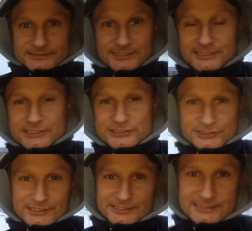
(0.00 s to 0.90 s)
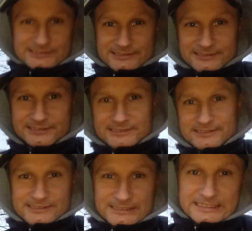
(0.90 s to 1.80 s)
serdecznie
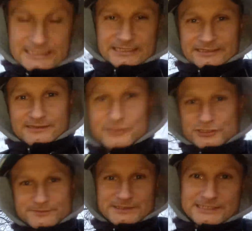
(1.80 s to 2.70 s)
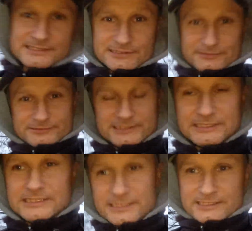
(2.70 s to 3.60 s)
na 18
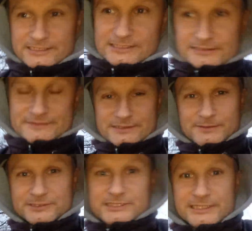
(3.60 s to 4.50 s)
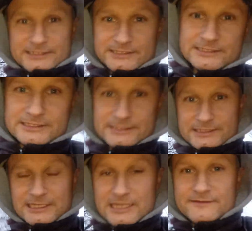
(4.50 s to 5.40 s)
sobotę
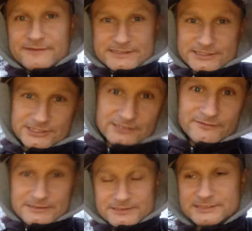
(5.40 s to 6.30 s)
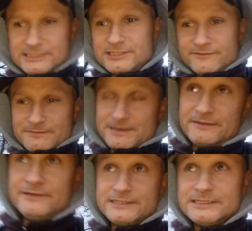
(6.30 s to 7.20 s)
na live z, naszego, z naszej wyprawy.